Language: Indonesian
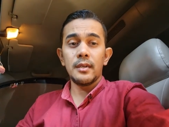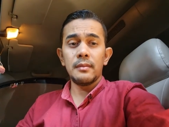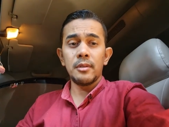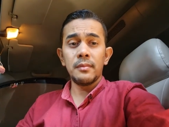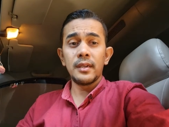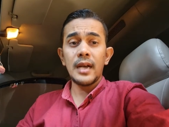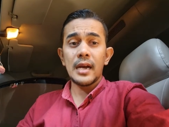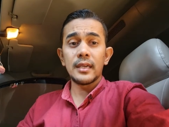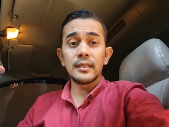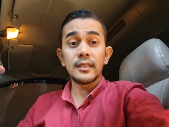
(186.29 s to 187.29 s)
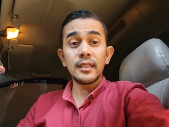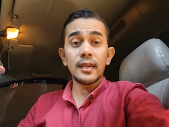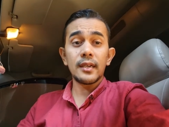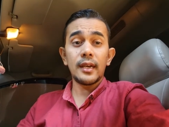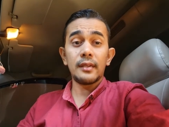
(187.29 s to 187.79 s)
memegang
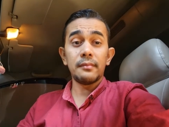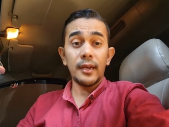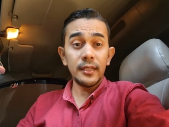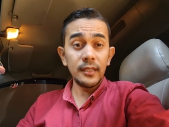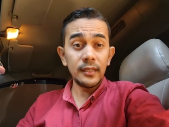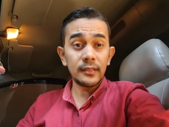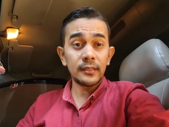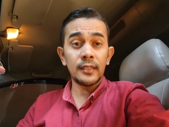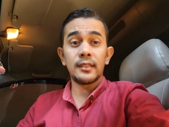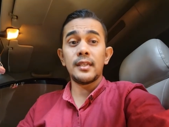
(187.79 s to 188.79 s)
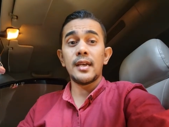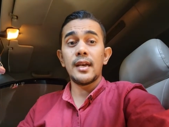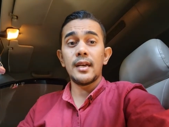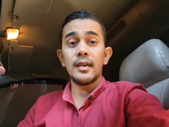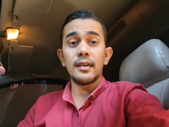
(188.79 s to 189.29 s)
setir dengan baik saya tidak
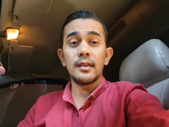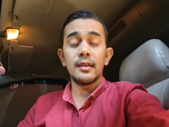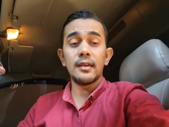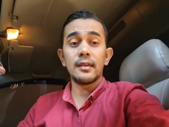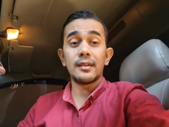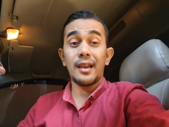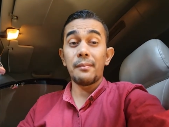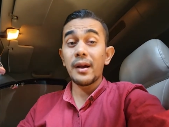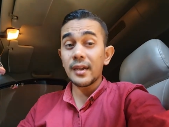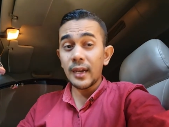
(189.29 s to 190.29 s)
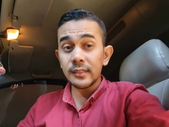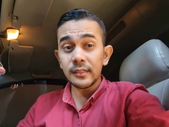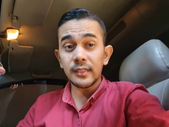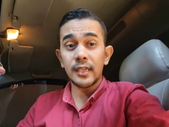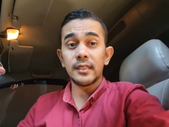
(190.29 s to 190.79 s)
kelabakan
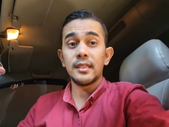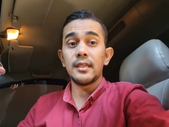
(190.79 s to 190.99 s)
saat